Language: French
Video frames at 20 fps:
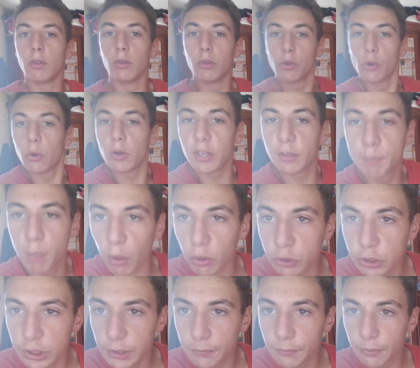Yo les
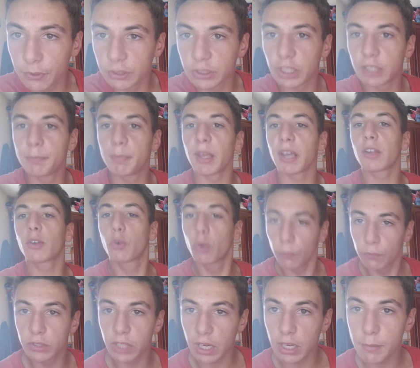sportifs, j'espère que
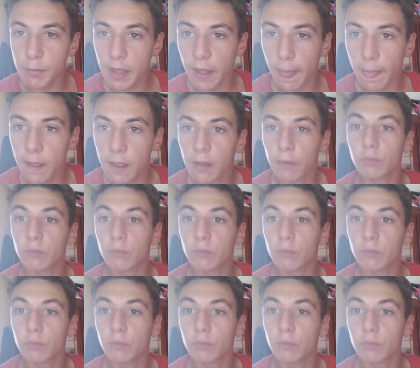vous allez bien.